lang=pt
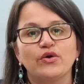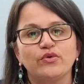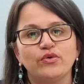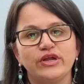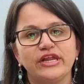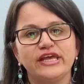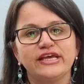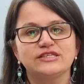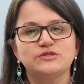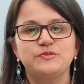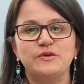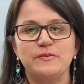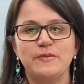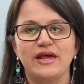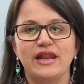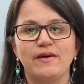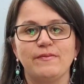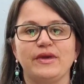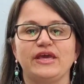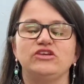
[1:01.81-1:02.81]
Gurias,
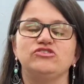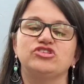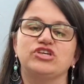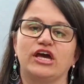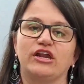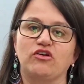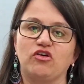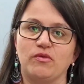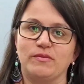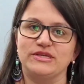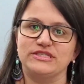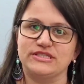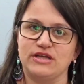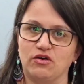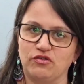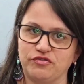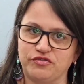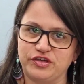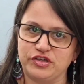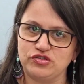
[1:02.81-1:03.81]
primeiramente quero
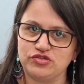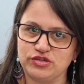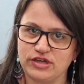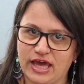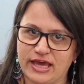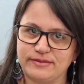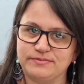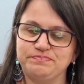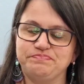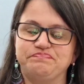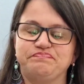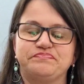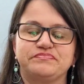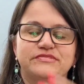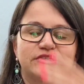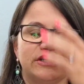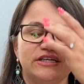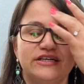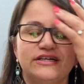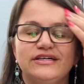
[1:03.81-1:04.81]
começar o vídeo, né?
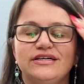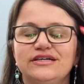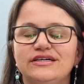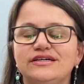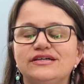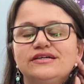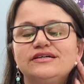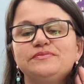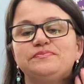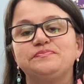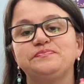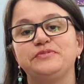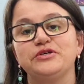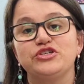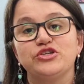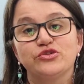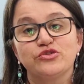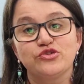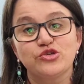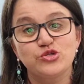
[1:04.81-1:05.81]
Uh,
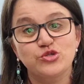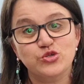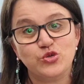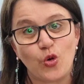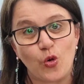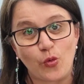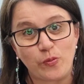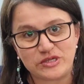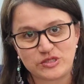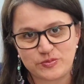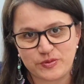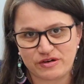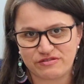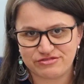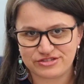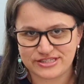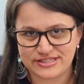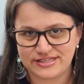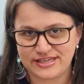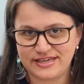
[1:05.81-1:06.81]
pedindo desculpas para
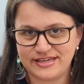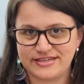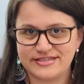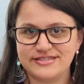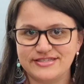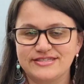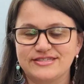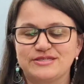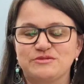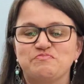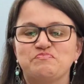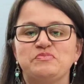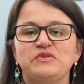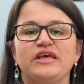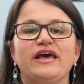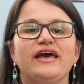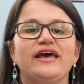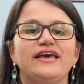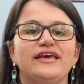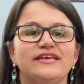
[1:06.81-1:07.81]
vocês.
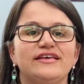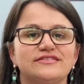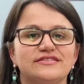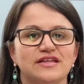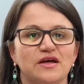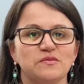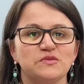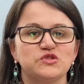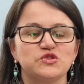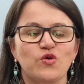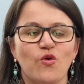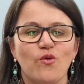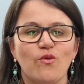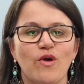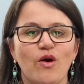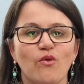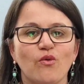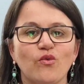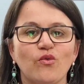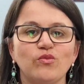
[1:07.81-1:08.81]
Estamos com
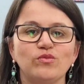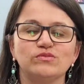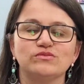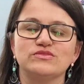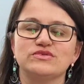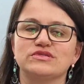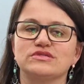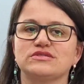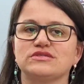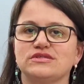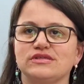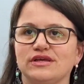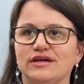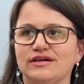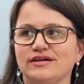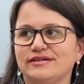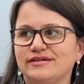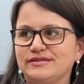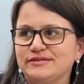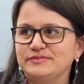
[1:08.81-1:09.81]
alguns
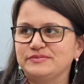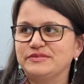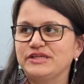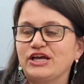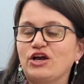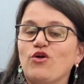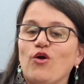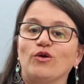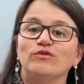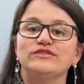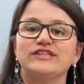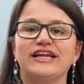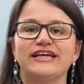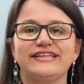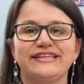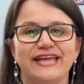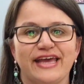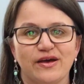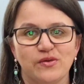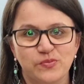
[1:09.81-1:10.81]
uh,
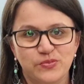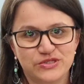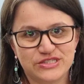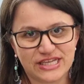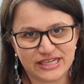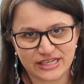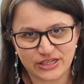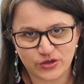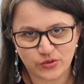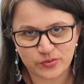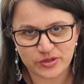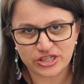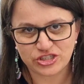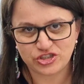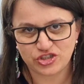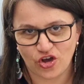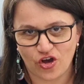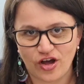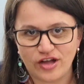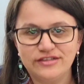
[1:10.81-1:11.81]
contratempos aqui no
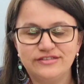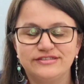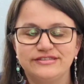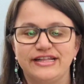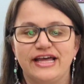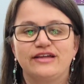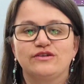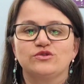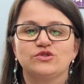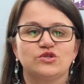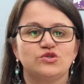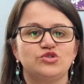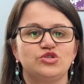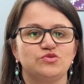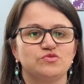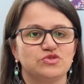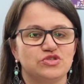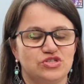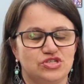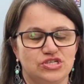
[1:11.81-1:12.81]
brechó, né, nos
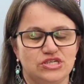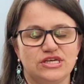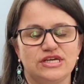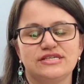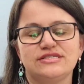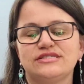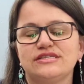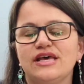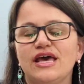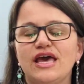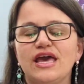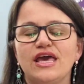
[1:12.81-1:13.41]
últimos dias.